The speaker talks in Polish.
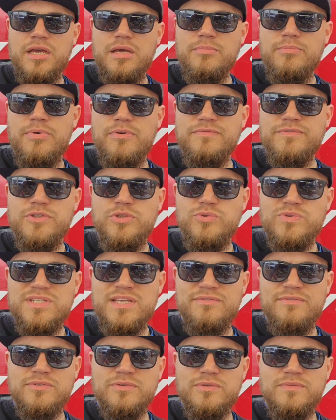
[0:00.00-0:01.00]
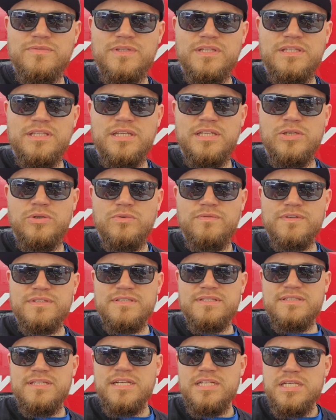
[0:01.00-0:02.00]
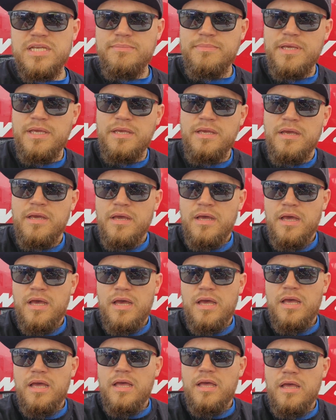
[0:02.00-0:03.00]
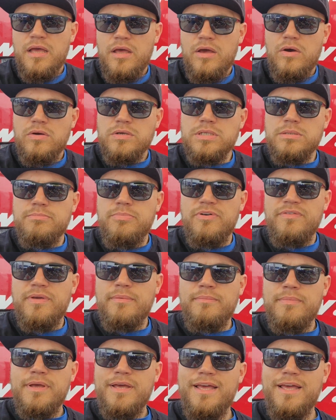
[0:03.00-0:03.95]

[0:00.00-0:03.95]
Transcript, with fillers: bo w dniu zawodów tych treningów jest znacznie mniej, o czym powiem